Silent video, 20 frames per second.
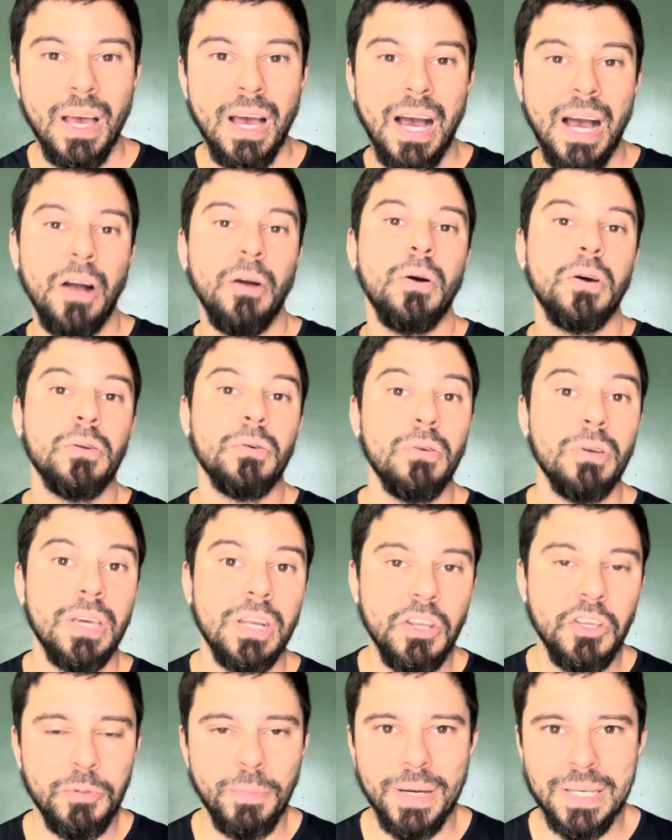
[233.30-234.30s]
Agora, o que eu
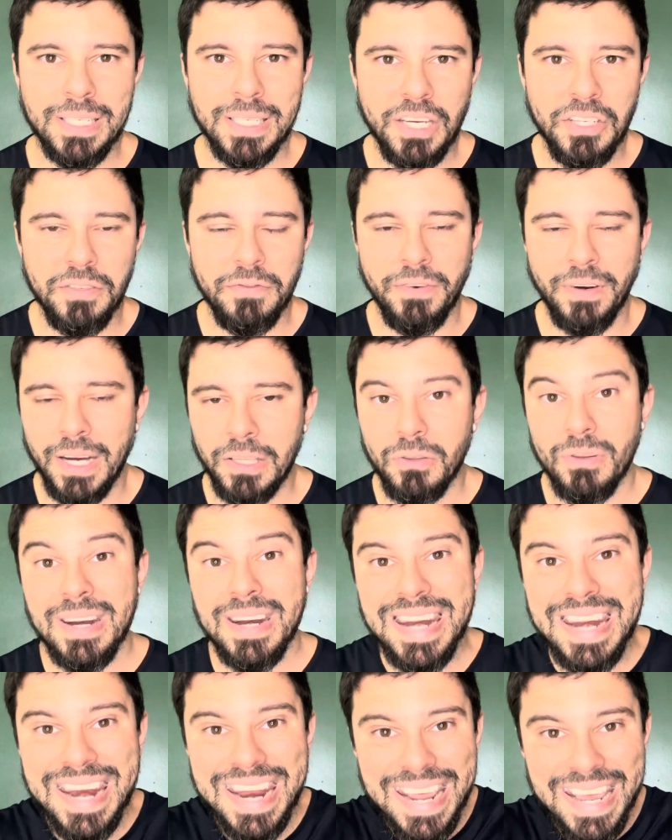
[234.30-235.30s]
queria te passar de fato
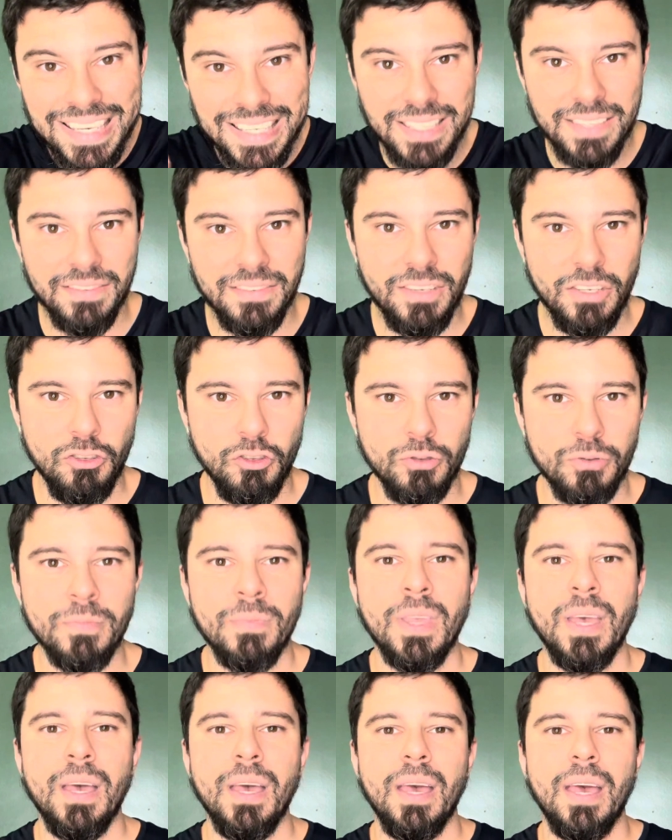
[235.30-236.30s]
nesse vídeo
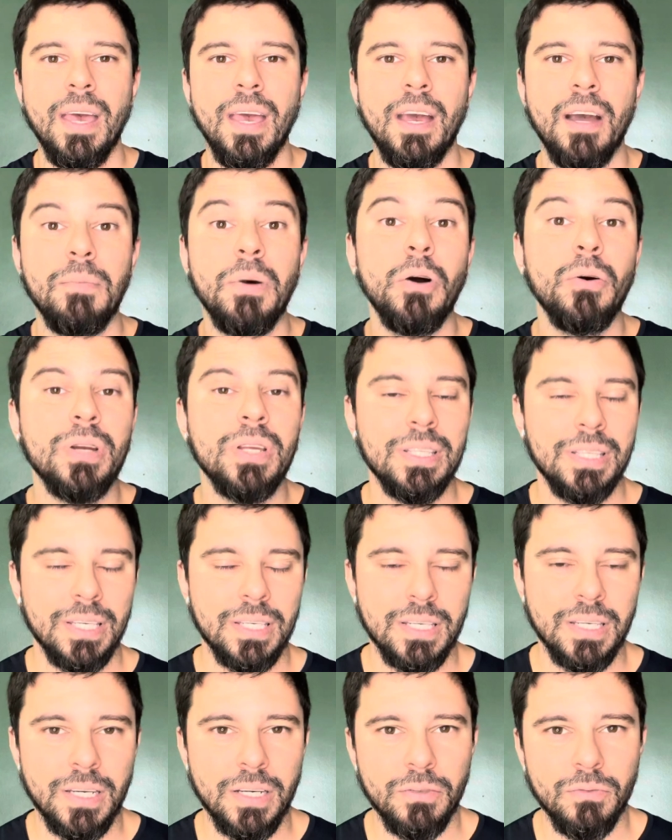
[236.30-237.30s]
é uma
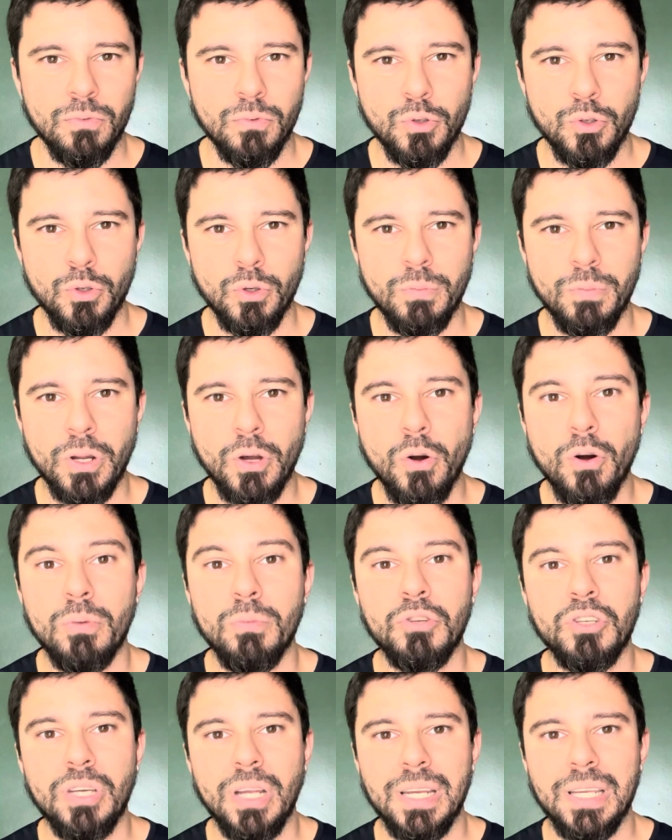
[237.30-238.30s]
orientação sobre como
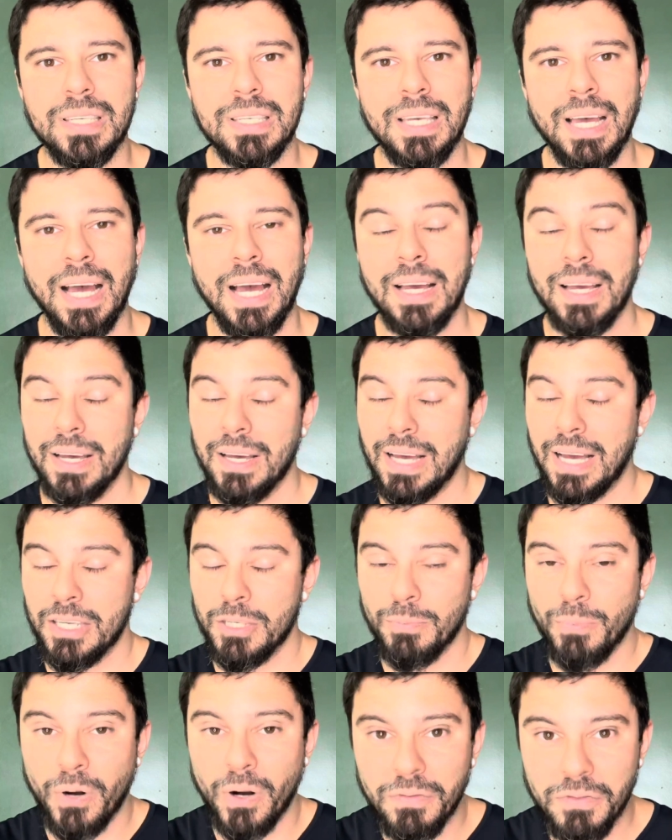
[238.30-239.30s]
utilizar as
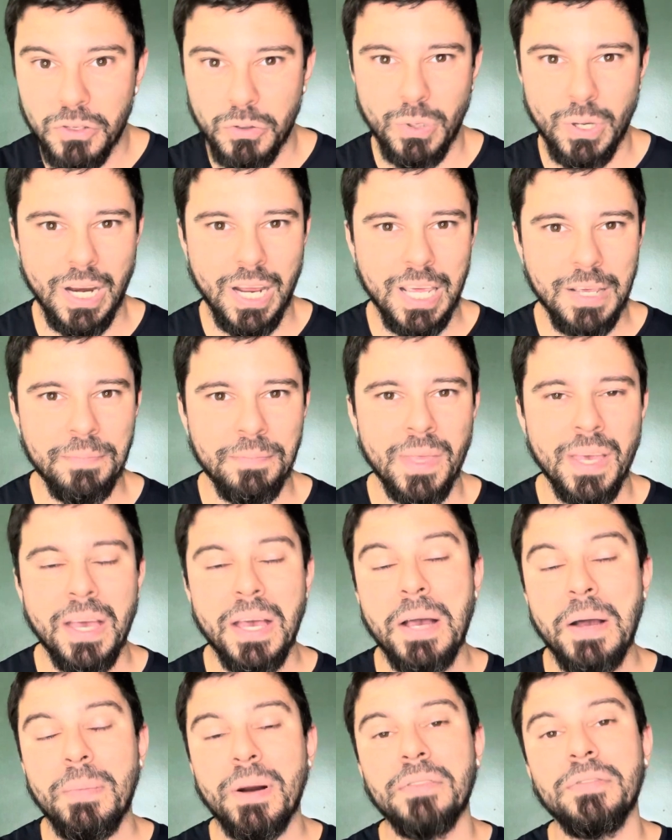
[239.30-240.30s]
provas do Enem
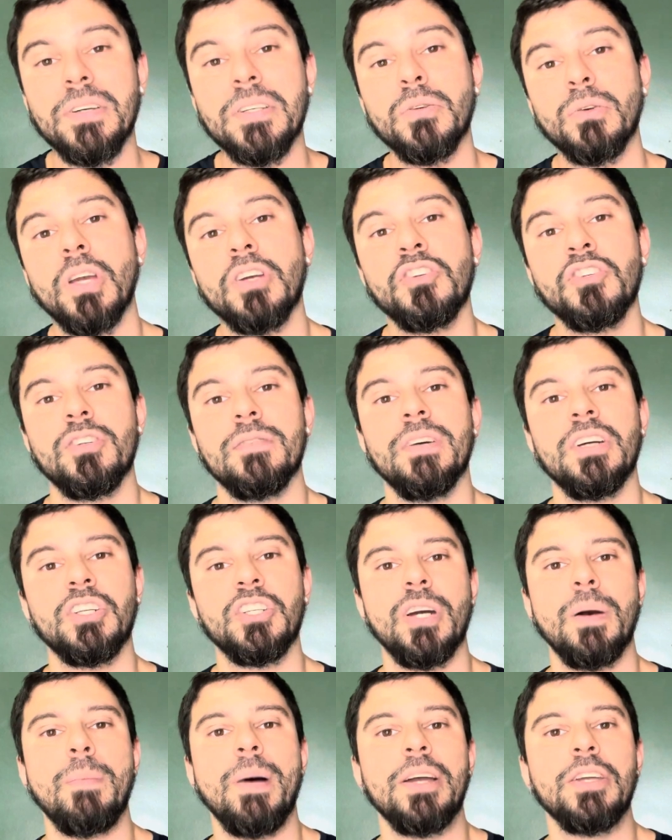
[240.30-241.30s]
para fazer o que a gente vai
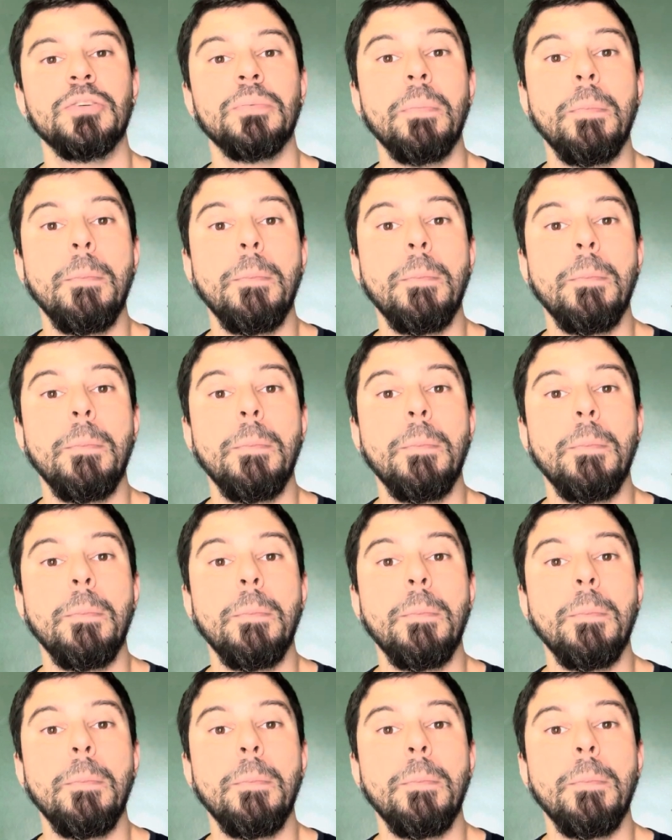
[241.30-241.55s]
chamar de